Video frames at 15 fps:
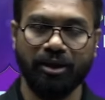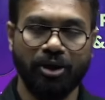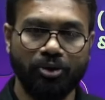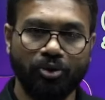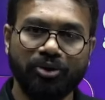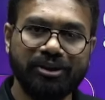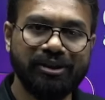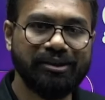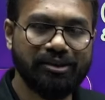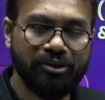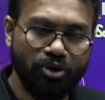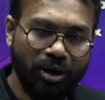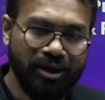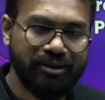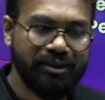तो दिस इज
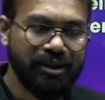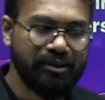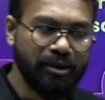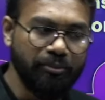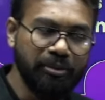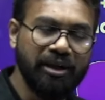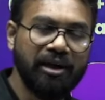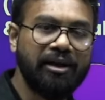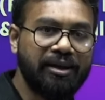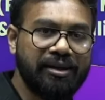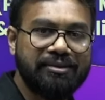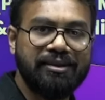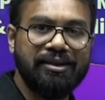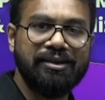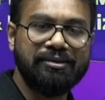नॉट जस्ट अ मियर टेस्ट
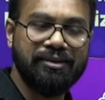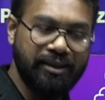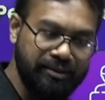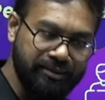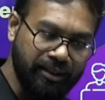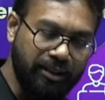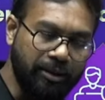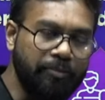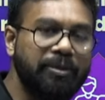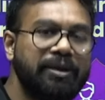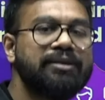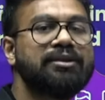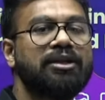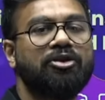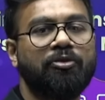सीरीज इट्स अ कंप्लीट
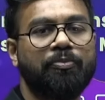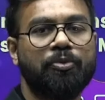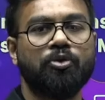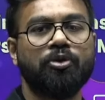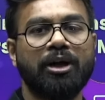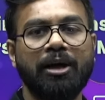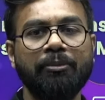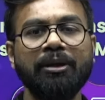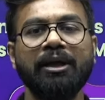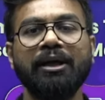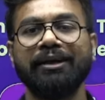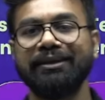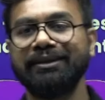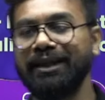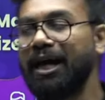सेट ऑफ प्रोग्राम
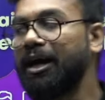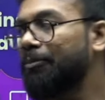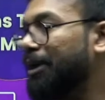जहां पर